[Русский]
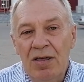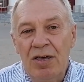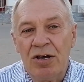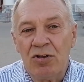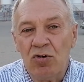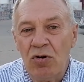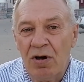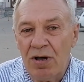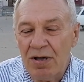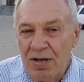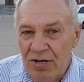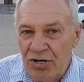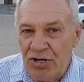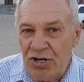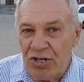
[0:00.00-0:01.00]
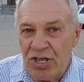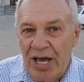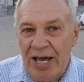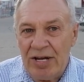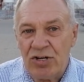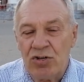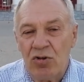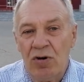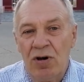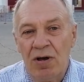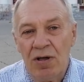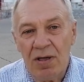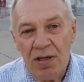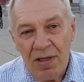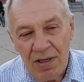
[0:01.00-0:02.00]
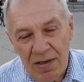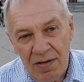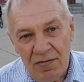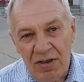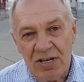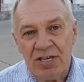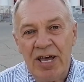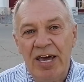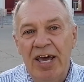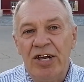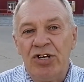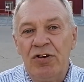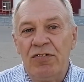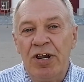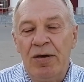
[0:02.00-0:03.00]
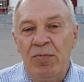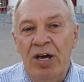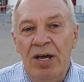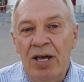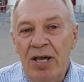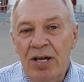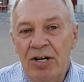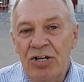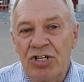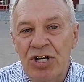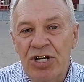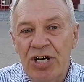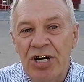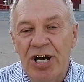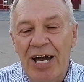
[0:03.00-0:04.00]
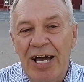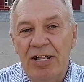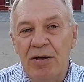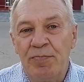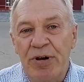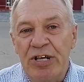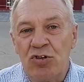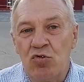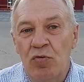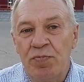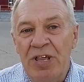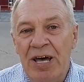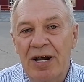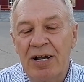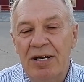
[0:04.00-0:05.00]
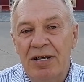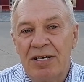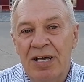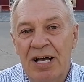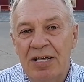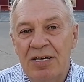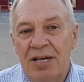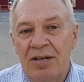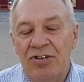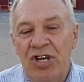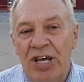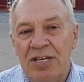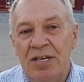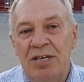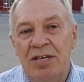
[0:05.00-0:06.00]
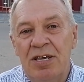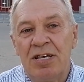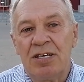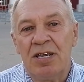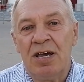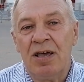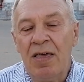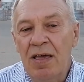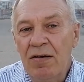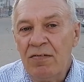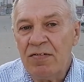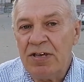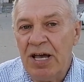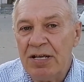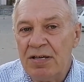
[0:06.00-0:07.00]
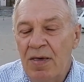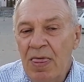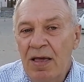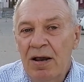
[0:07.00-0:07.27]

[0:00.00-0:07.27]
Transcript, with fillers: И кто считает, что в настоящее время ЖКХ – это преступная организация, в частности, если взять